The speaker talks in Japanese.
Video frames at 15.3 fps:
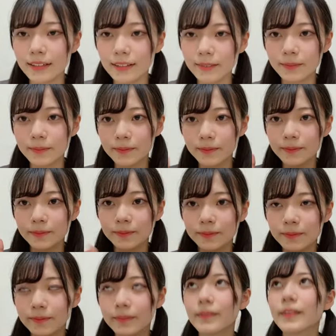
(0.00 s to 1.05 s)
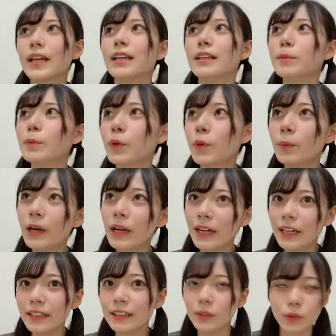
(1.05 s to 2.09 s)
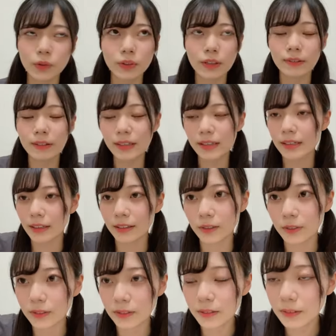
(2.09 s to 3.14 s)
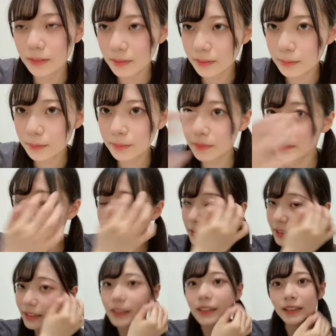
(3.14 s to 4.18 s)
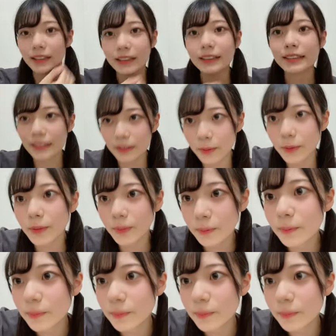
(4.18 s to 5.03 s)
うんでも細かいのとかはあの覚えてなかったんですけど